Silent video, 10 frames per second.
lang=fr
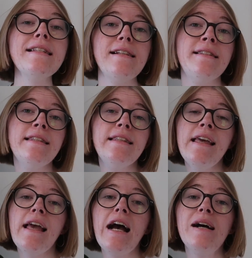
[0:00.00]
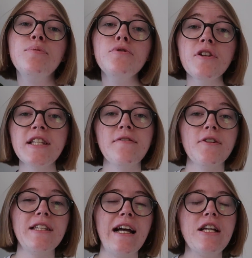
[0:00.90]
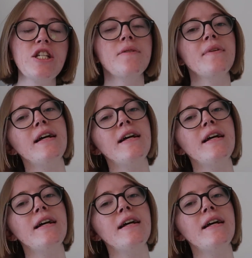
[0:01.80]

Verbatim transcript: Cette idée a plusieurs avantages.